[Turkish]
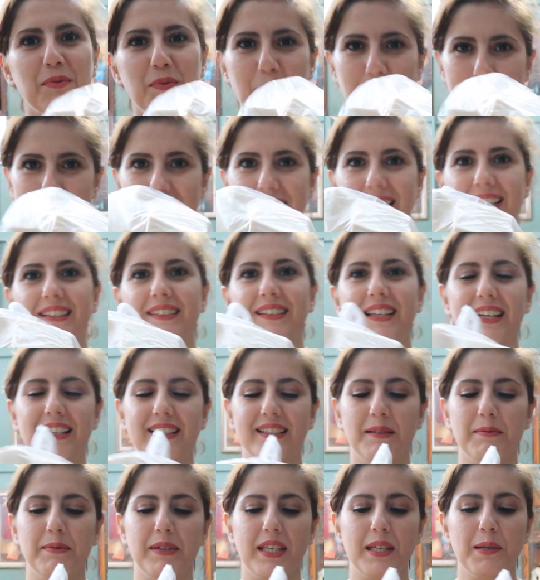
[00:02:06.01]
Bu peynir değil
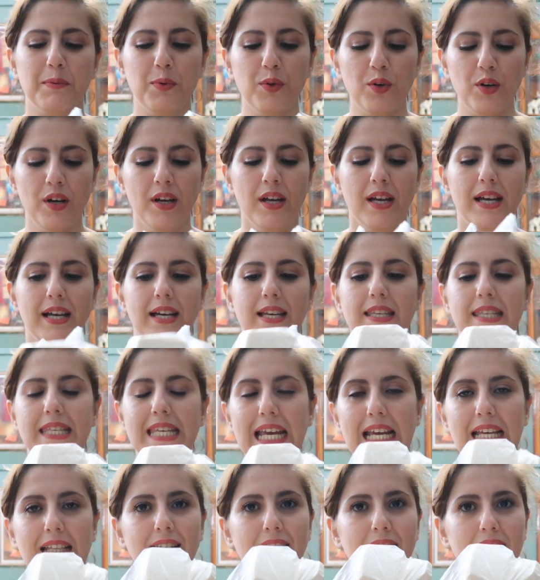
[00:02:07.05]
tabii ki bu.
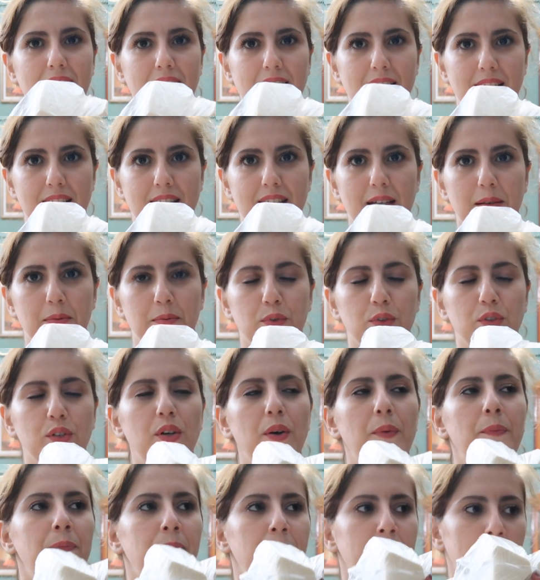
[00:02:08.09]
Zeytinyağı
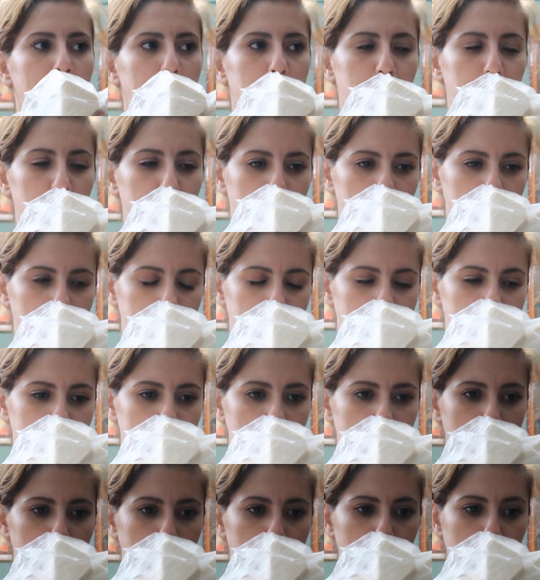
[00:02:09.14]
sabunu. Bunun
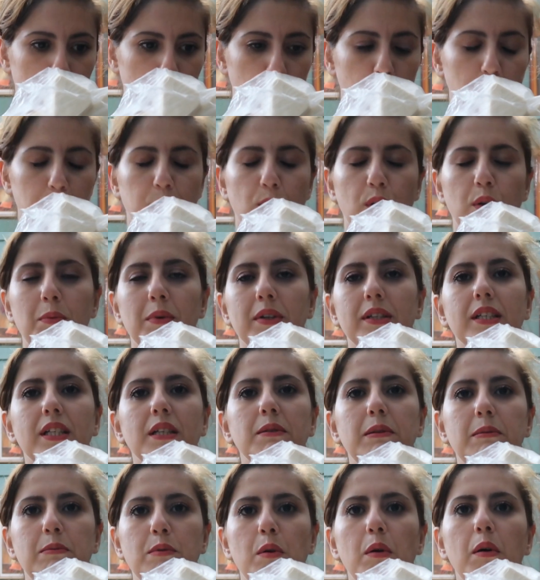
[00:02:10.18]
Satışta olup
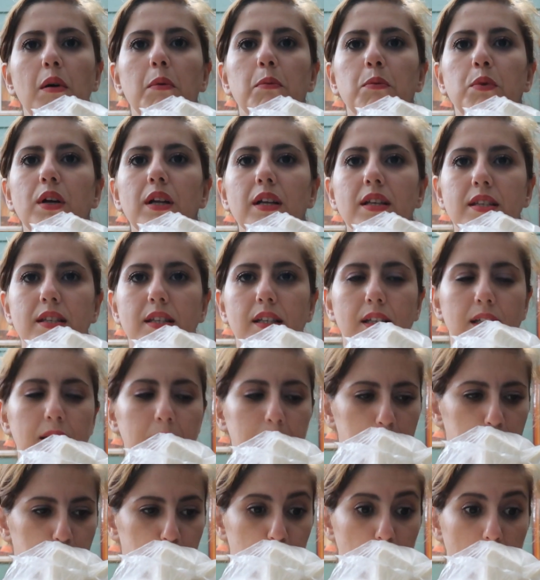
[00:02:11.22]
olmadığını bilmiyorum ama
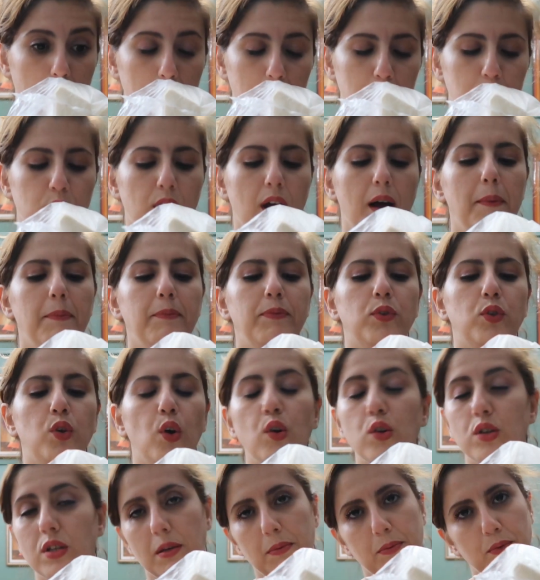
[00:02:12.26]
burası buram buram
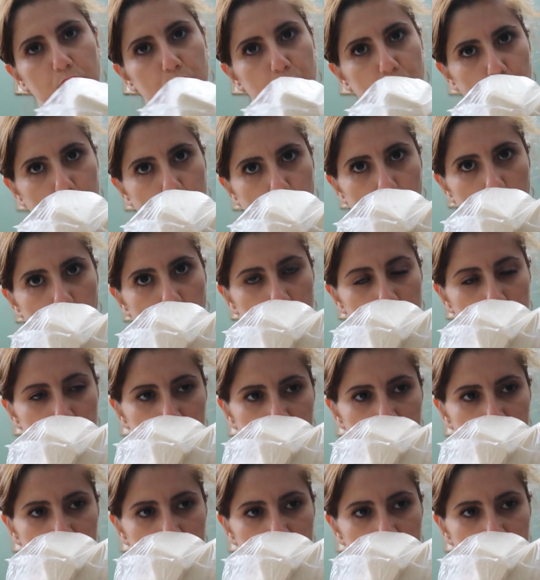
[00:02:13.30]
köy sabunu kokuyor.